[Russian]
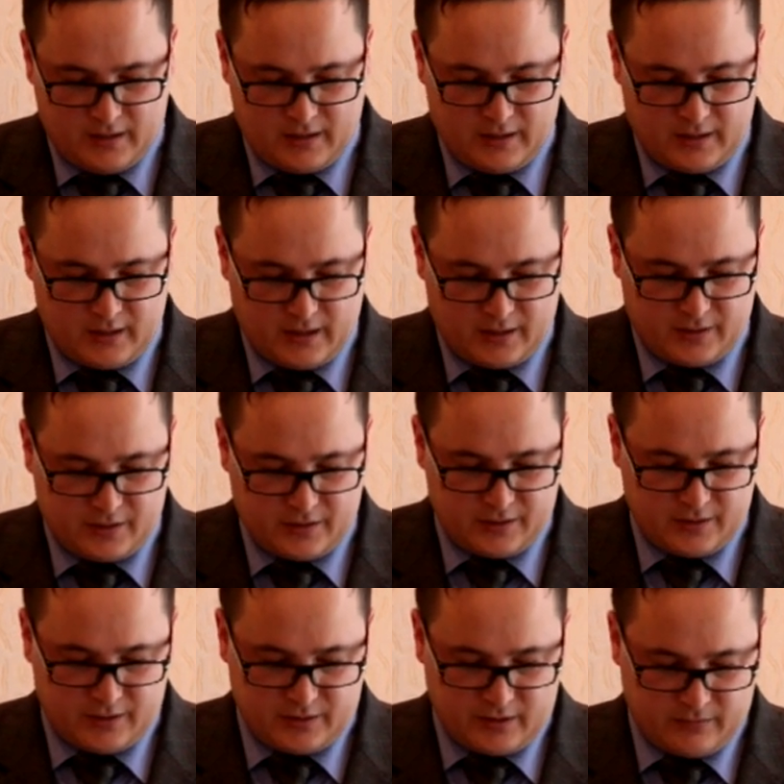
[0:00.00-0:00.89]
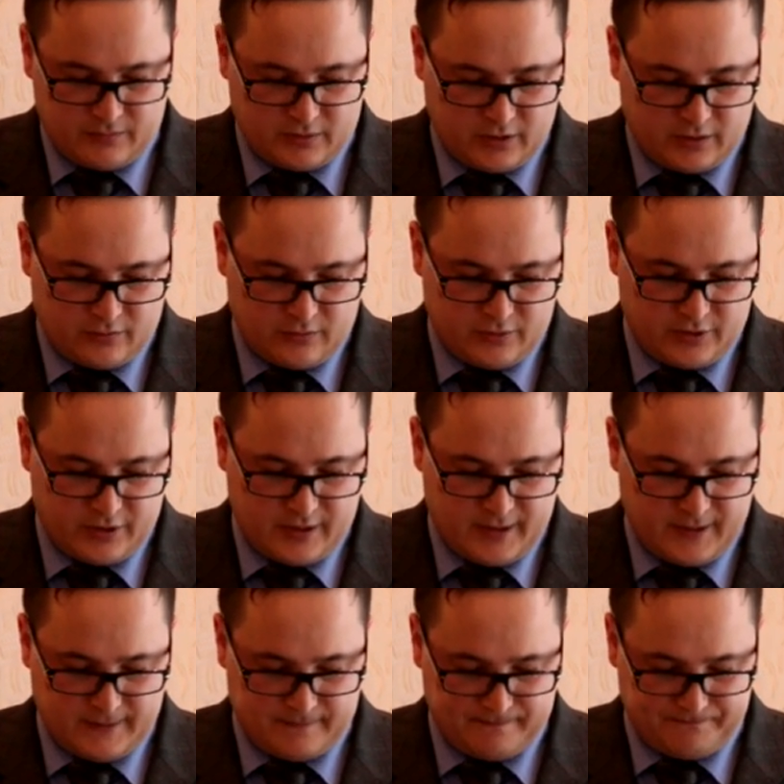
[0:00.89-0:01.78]
гидротехническим
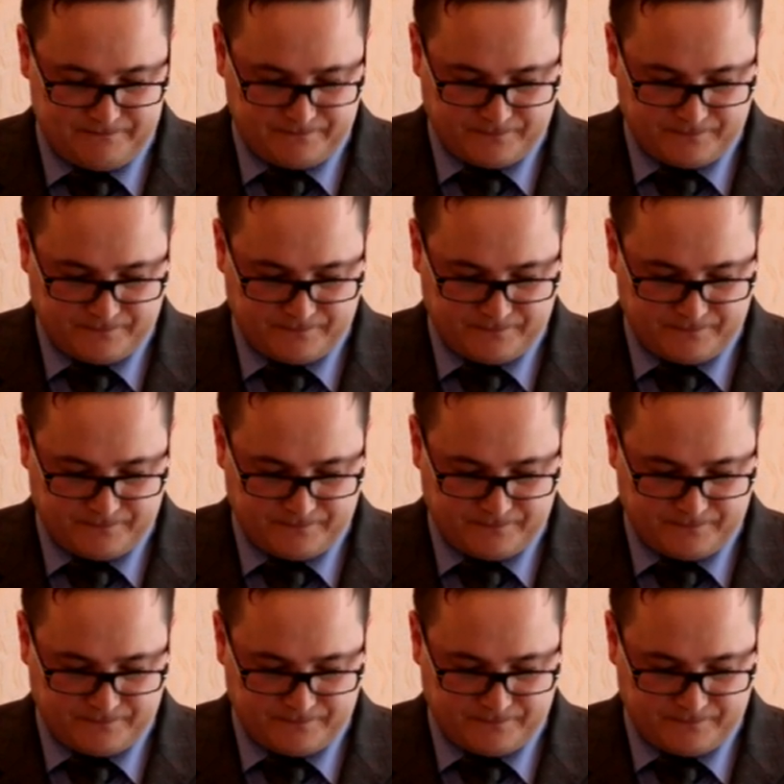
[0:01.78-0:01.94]
сооружениям.